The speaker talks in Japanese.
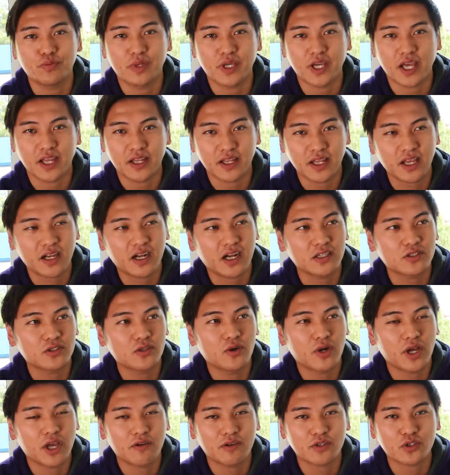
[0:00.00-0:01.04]
備編ね、覚
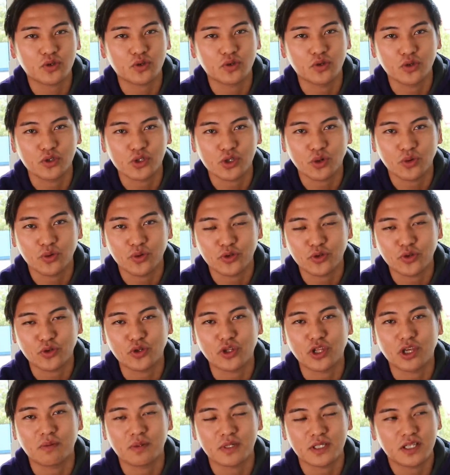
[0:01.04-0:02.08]
悟編はちょっと後ほど
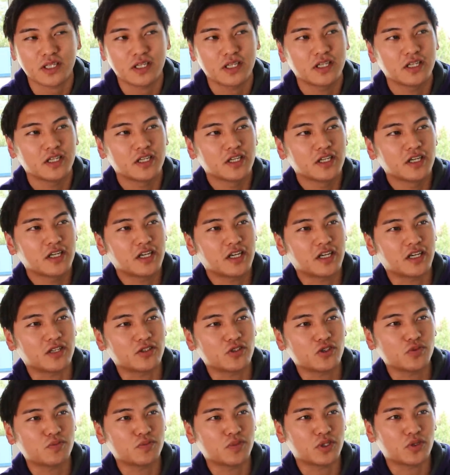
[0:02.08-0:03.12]
取っていきます。えー、
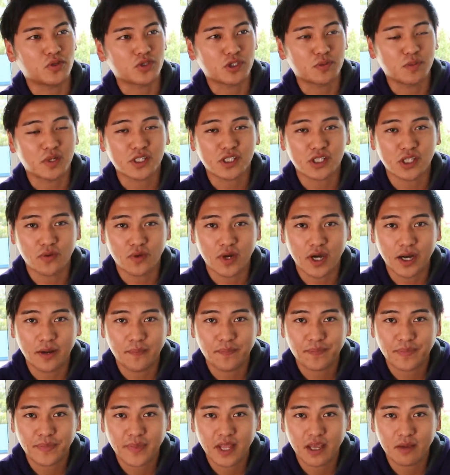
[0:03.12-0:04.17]
準備としまして
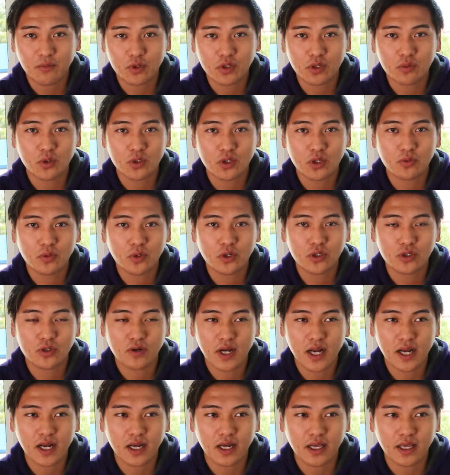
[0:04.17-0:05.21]
は、えもともと僕
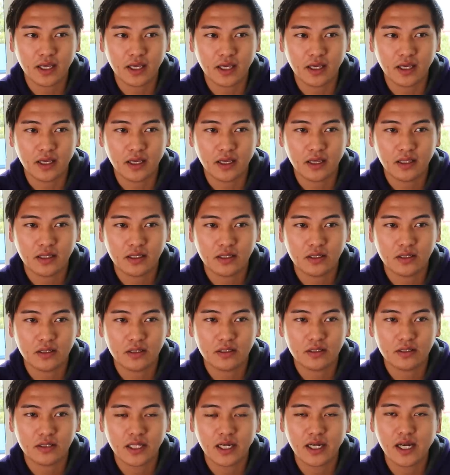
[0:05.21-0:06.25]
が、
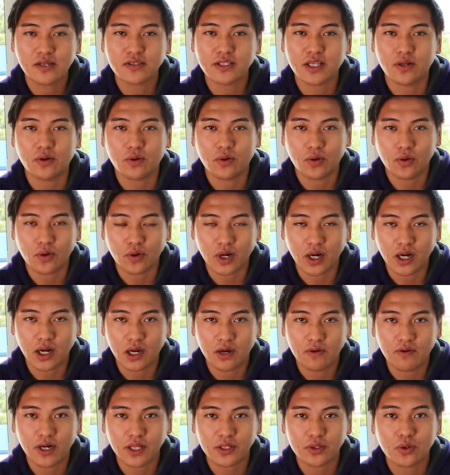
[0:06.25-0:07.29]
えー、大学生の頃か
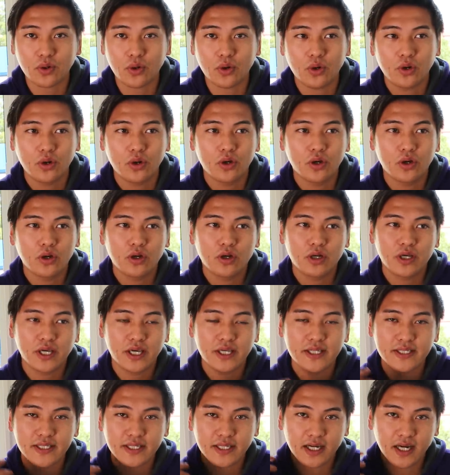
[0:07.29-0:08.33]
ら割と
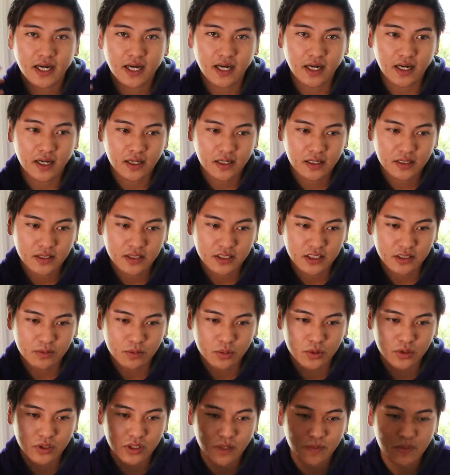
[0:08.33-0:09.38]
いつか自
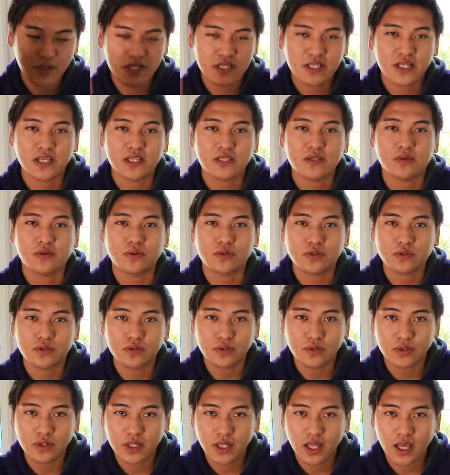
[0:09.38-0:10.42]
分でビジネスを
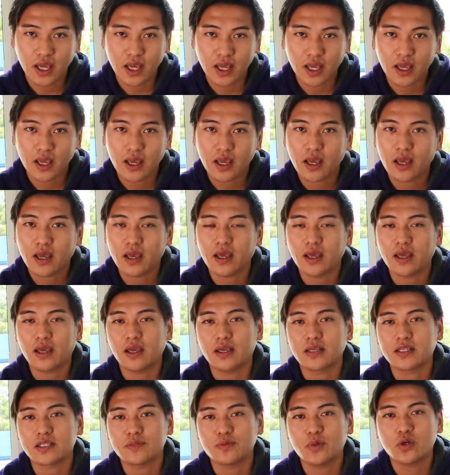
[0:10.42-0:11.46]
作って、
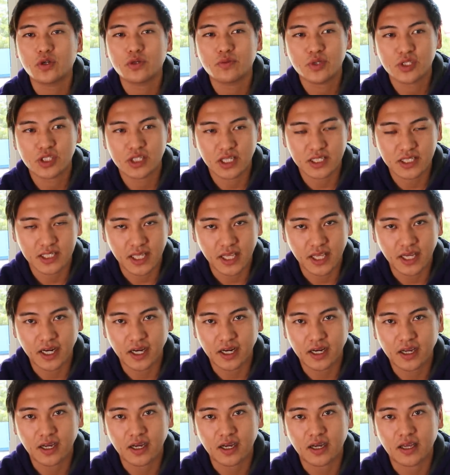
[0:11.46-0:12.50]
えー、スモールビジネスでいい
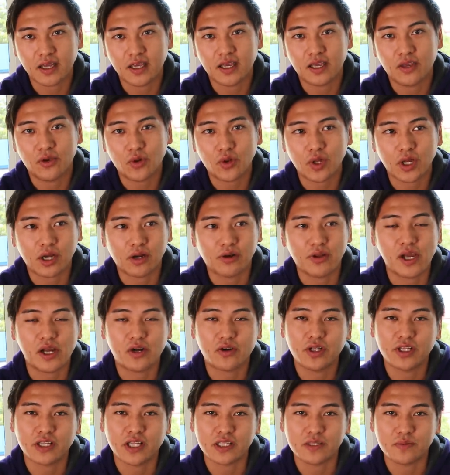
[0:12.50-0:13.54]
から、え世の中の
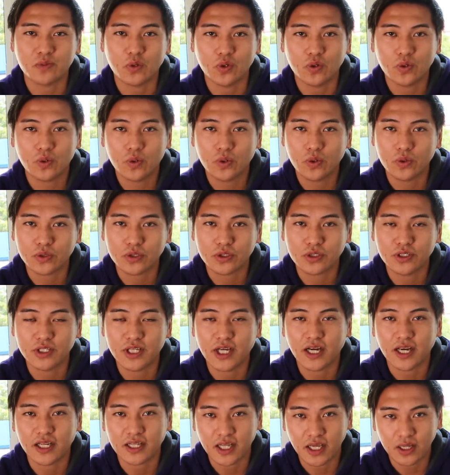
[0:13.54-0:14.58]
役に立つものを作
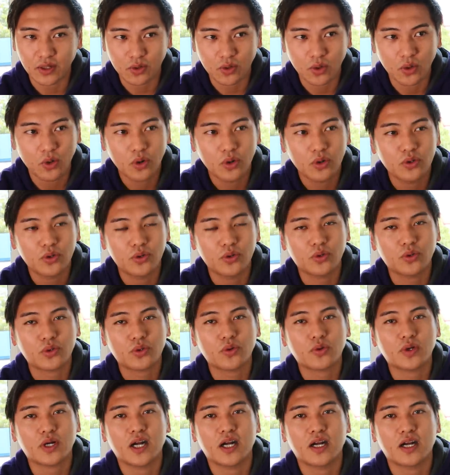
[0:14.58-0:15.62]
り上げたいというこ
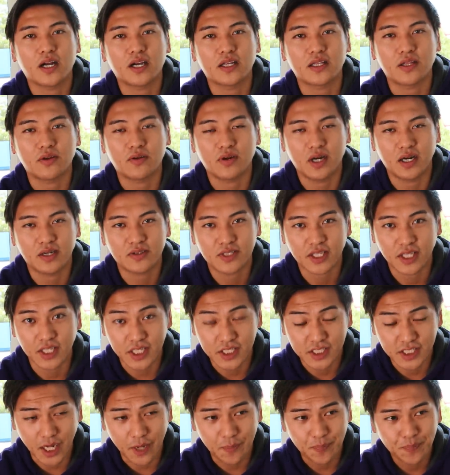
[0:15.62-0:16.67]
とを考えている学生
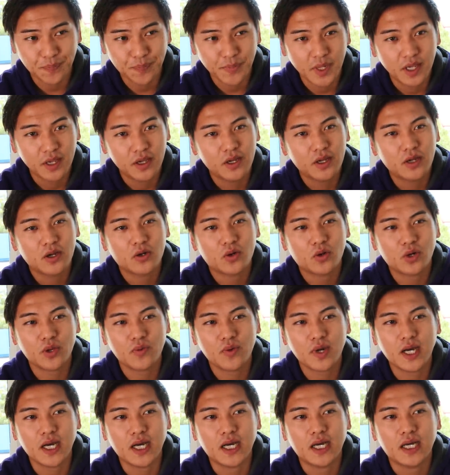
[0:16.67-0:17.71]
でした。これ
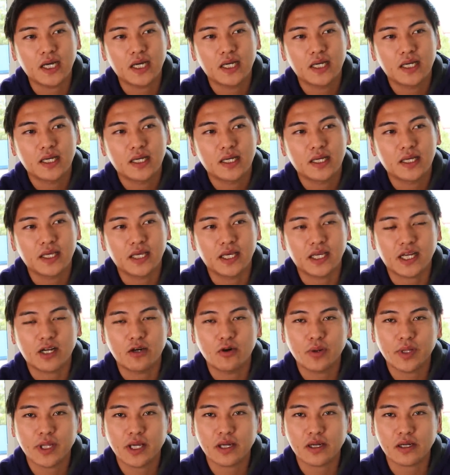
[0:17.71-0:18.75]
は、え
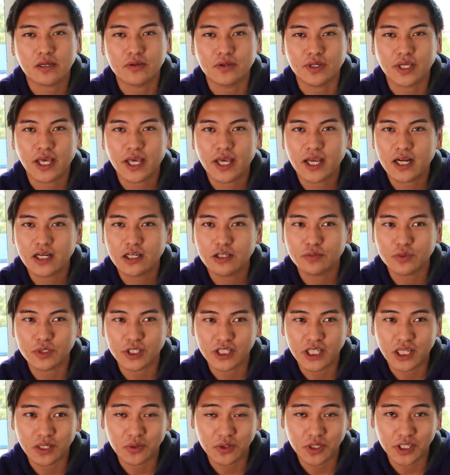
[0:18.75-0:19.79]
神戸大学の経営学部
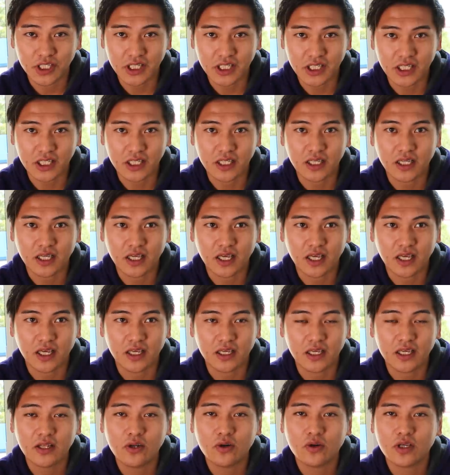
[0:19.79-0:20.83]
にいた時に、
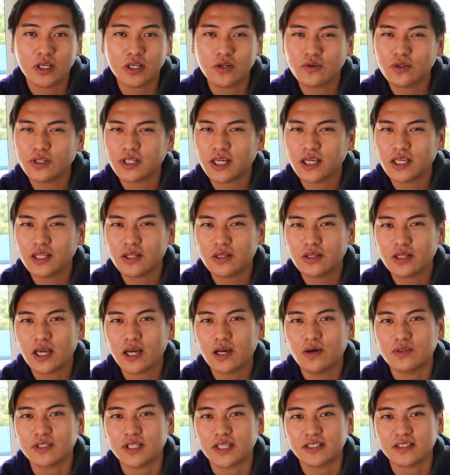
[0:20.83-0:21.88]
えいろ、いろんな
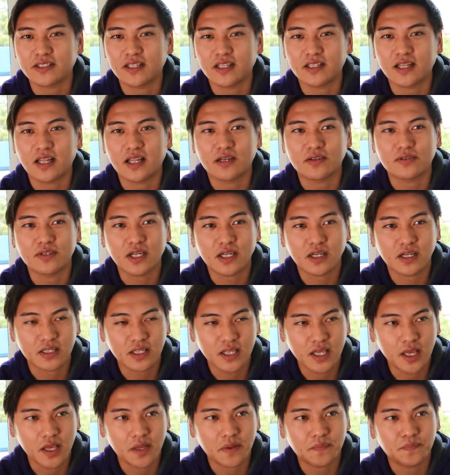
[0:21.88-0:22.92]
インターンをさせていただく中
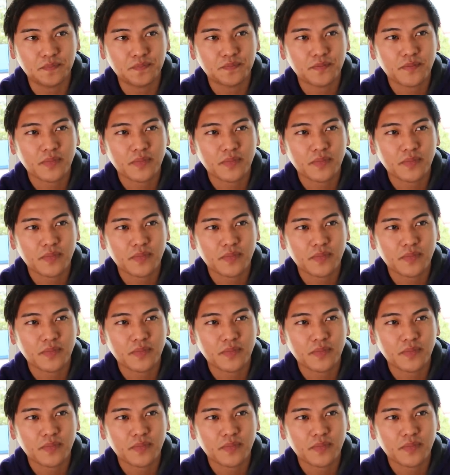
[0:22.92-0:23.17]
で、